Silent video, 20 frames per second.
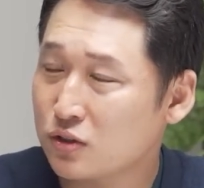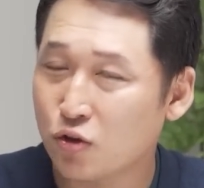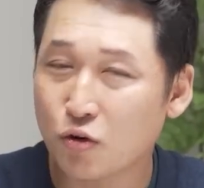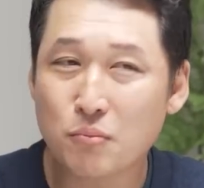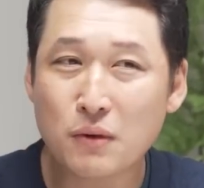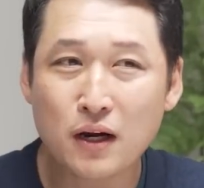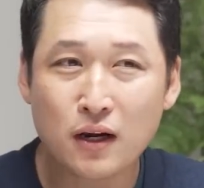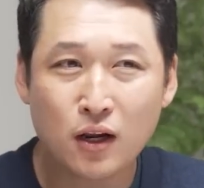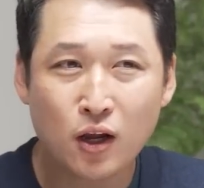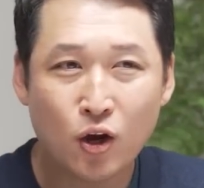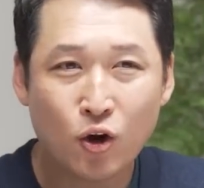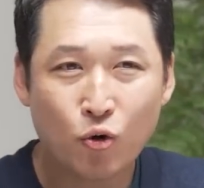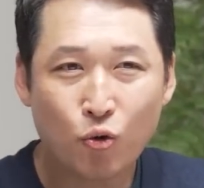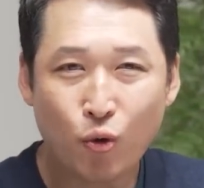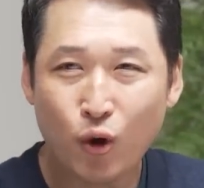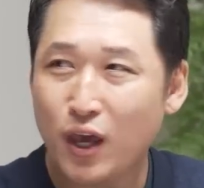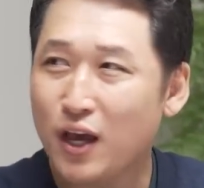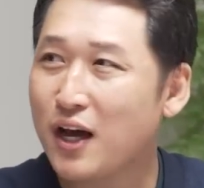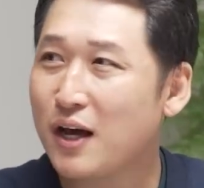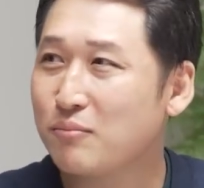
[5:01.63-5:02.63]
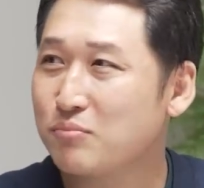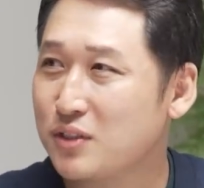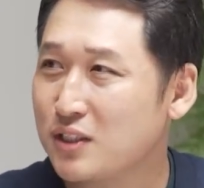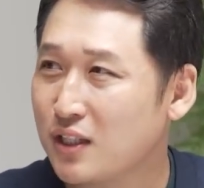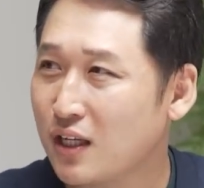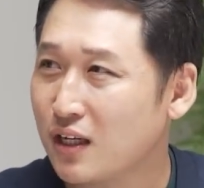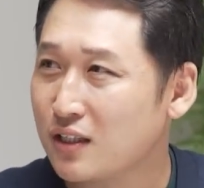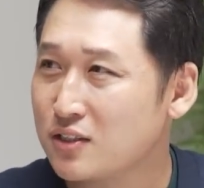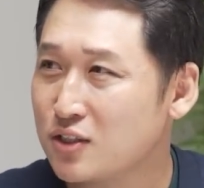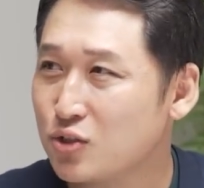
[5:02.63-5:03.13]
정말
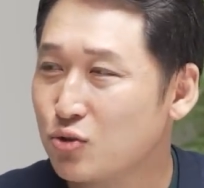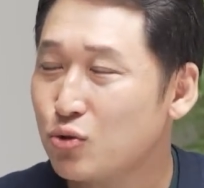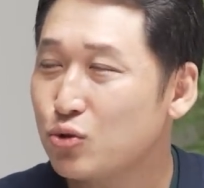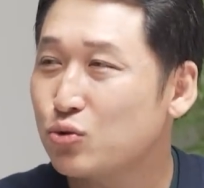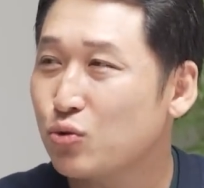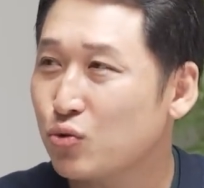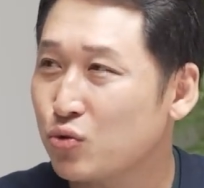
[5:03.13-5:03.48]
횡합니다. 시골